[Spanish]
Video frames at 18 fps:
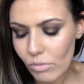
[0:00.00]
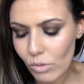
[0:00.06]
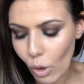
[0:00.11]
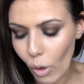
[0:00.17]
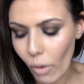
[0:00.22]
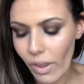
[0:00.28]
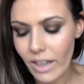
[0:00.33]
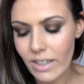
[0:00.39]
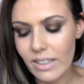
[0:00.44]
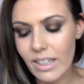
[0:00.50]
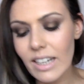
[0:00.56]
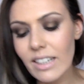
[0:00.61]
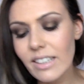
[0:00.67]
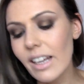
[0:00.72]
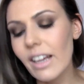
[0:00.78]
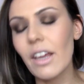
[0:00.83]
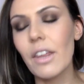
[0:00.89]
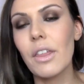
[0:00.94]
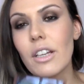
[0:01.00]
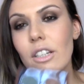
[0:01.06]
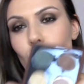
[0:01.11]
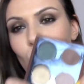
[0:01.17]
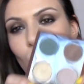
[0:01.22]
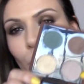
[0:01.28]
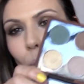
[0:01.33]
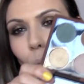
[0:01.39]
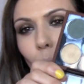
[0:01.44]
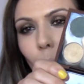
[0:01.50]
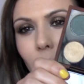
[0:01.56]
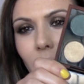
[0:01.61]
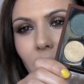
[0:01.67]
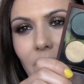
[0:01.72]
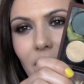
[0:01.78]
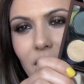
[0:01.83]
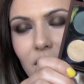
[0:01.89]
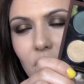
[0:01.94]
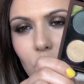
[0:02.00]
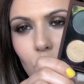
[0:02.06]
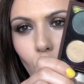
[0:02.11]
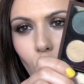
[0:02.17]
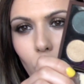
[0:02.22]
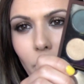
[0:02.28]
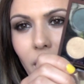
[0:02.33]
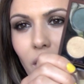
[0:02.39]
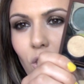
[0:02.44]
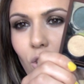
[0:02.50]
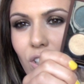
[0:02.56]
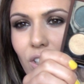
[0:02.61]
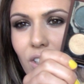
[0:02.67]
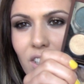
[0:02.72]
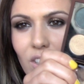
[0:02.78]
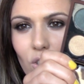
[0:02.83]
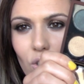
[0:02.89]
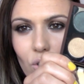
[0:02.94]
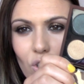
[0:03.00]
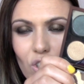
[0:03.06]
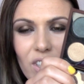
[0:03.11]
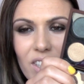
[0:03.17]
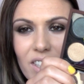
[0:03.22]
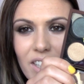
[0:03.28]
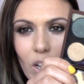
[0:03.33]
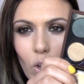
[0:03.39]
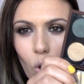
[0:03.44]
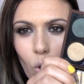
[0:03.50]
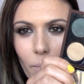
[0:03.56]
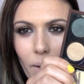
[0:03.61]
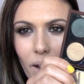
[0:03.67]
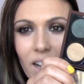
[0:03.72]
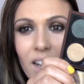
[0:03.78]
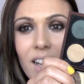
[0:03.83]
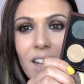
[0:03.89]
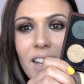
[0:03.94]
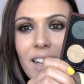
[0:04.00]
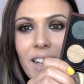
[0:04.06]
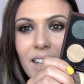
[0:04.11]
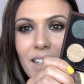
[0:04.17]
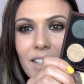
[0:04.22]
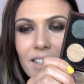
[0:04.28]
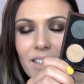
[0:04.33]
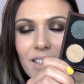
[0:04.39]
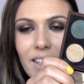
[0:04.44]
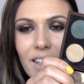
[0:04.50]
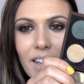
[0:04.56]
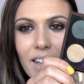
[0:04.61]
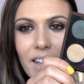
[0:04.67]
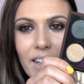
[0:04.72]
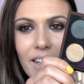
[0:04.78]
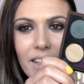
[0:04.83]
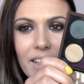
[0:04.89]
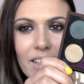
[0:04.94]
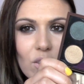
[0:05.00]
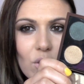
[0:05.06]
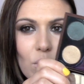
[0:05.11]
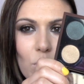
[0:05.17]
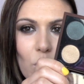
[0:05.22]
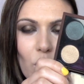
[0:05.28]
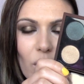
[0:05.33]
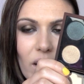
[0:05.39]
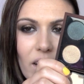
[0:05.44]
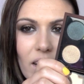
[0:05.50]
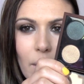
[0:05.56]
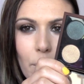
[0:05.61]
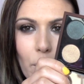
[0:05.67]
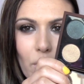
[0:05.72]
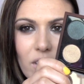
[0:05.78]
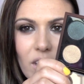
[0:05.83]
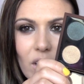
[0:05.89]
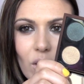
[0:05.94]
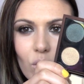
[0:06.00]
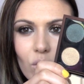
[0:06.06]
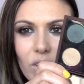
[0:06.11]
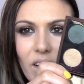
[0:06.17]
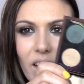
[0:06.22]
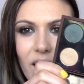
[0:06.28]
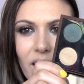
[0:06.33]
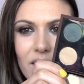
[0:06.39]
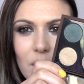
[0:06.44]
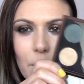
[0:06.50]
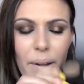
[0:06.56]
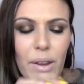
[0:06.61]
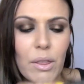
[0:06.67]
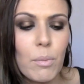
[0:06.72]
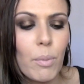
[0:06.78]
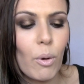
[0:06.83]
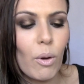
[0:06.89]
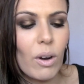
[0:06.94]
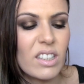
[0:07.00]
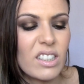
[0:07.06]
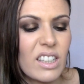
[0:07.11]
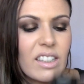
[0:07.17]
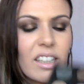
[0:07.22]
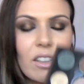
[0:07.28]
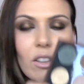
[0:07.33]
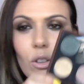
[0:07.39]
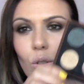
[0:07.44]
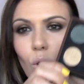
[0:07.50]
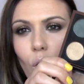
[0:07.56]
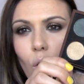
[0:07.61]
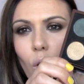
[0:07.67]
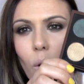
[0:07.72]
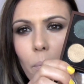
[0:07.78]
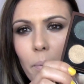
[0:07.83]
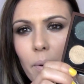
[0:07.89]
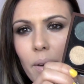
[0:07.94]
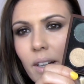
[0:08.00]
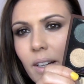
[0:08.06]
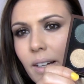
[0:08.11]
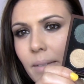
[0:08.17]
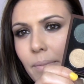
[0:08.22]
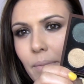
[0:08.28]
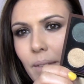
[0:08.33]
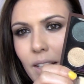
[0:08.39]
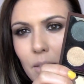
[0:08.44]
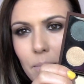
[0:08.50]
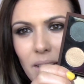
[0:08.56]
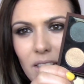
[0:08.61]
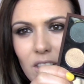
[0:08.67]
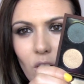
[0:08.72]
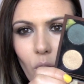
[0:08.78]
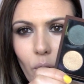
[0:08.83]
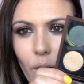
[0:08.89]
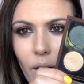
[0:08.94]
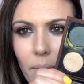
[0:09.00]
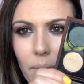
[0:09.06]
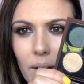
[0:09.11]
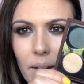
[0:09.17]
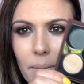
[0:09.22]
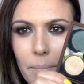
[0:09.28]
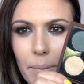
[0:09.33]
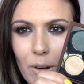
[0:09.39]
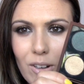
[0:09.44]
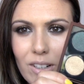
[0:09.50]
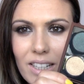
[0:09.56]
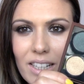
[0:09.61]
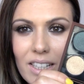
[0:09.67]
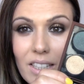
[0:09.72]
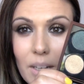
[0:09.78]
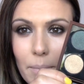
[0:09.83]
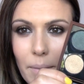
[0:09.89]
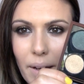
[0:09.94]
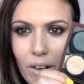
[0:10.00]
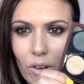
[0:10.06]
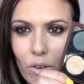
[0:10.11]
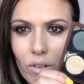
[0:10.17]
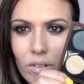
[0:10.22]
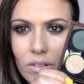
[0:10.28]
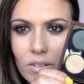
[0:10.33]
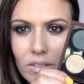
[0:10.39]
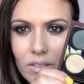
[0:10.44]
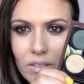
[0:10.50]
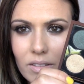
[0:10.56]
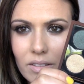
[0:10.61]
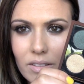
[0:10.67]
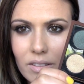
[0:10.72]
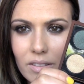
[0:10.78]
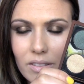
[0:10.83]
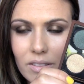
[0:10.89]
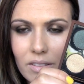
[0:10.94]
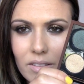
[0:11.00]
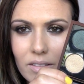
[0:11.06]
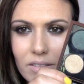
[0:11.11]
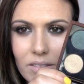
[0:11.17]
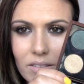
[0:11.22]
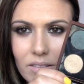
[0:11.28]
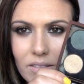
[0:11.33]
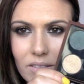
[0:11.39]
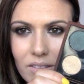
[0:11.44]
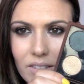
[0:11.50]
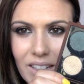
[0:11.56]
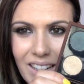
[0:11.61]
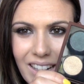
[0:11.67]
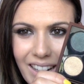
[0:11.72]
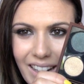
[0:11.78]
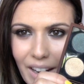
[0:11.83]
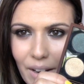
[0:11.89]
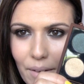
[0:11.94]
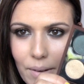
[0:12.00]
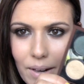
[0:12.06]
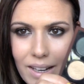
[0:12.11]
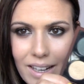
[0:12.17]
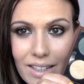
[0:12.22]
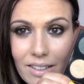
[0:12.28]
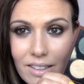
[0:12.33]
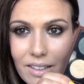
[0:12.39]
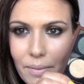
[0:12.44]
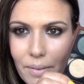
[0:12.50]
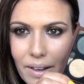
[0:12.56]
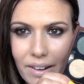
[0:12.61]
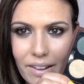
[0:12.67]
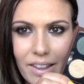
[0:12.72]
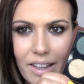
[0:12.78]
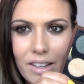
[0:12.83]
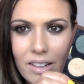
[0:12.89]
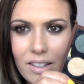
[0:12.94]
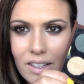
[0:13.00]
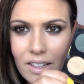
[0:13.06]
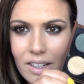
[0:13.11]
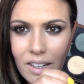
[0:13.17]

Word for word: todas. Esta quizás es un poco más normal, no es, que, no es que sea normal, es que es como que la podéis encontrar, se parece un poco a la Satin Top, es más clonable, pero es que este marrón, increíble. Este verde,